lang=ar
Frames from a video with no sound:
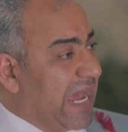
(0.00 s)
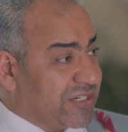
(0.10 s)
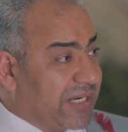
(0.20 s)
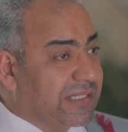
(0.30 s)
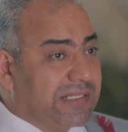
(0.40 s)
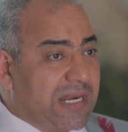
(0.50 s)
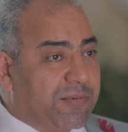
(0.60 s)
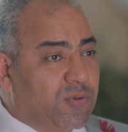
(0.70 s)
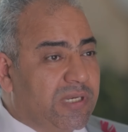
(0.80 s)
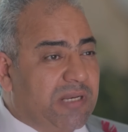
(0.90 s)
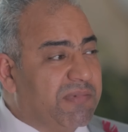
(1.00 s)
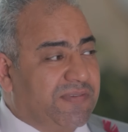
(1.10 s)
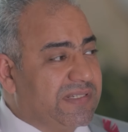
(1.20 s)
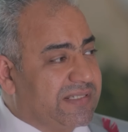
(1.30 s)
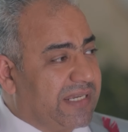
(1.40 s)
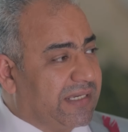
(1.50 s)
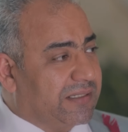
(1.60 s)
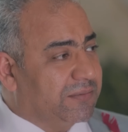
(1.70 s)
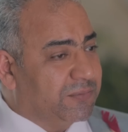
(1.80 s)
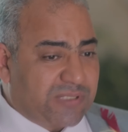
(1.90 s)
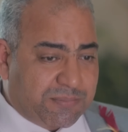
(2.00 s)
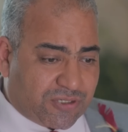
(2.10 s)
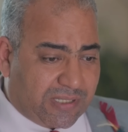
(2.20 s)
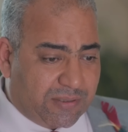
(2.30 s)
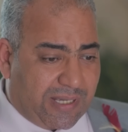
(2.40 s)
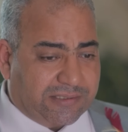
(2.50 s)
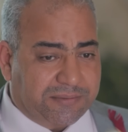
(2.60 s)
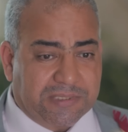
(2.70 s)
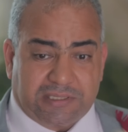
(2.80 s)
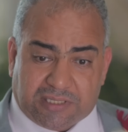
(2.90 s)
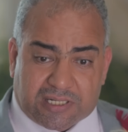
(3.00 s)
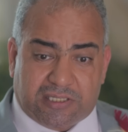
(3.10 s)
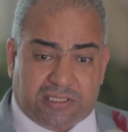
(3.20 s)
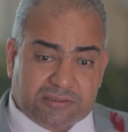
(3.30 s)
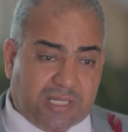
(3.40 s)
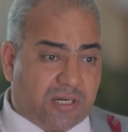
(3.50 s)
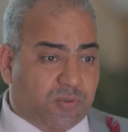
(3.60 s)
عشان كده انا بقول ان مفيش زيك وده مش رايي لوحدي ده راي الاداره